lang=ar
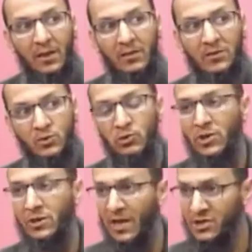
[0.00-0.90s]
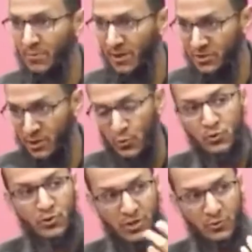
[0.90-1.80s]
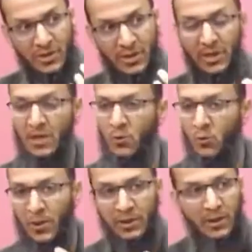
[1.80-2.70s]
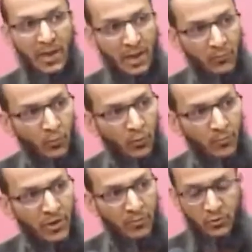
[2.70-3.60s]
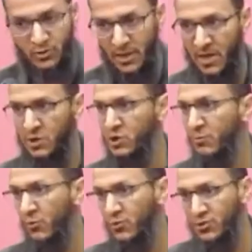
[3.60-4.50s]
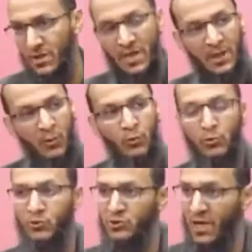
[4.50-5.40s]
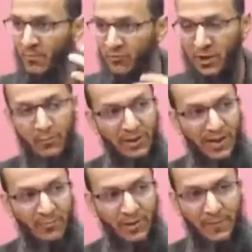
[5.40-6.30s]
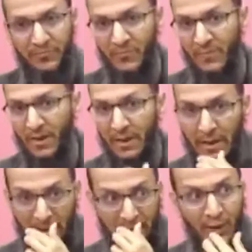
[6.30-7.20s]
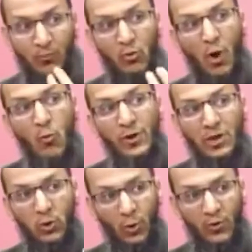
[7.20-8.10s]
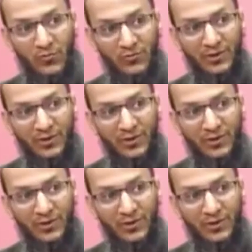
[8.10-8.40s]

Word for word: السلطة تقسمها الزوج والزوجة تلقاه خدام مثلا أستاذ يجيب أستاذة ويساهم في تربية الأبناء لكن مكونات العنف